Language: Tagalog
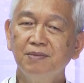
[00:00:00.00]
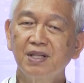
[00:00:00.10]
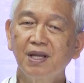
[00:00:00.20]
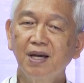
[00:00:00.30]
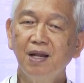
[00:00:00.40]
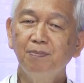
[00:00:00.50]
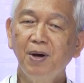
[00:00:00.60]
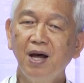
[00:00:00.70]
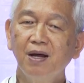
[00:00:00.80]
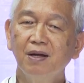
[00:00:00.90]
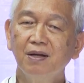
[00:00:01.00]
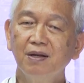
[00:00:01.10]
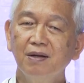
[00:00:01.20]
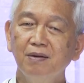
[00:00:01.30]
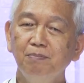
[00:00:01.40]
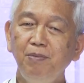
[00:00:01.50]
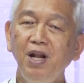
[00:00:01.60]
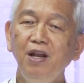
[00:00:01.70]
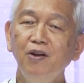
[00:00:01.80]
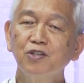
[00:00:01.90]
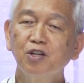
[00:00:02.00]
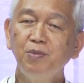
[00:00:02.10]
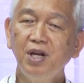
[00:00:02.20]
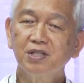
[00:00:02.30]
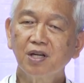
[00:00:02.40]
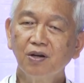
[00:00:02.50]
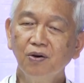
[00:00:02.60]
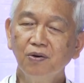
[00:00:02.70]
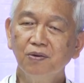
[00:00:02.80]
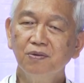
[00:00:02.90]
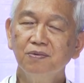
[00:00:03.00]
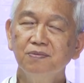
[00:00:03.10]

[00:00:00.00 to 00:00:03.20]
Matagal pa, billions of years ago,